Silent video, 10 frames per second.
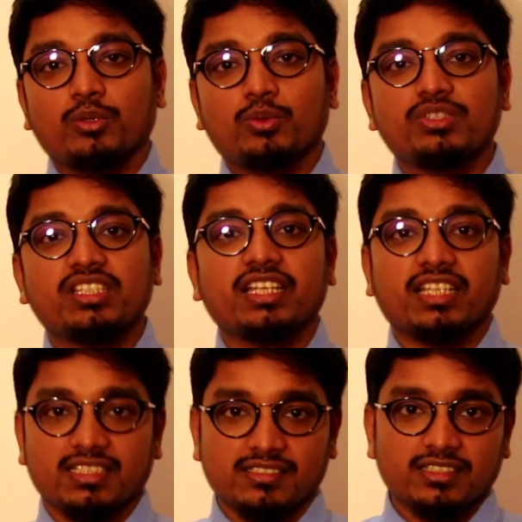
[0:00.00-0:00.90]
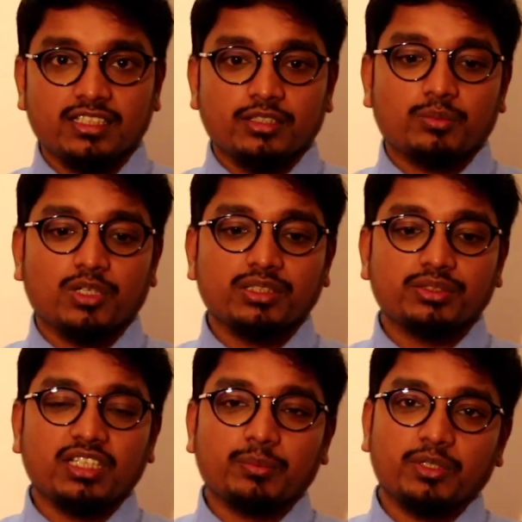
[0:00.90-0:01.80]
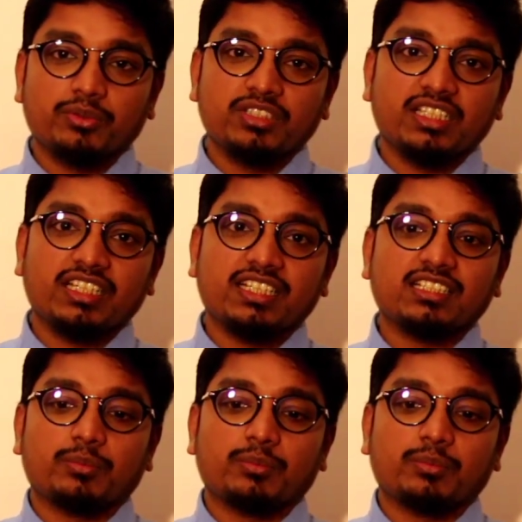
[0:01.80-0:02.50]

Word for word: কুজিনের কাজ বলে যদি আপনি কুজিনের কাজ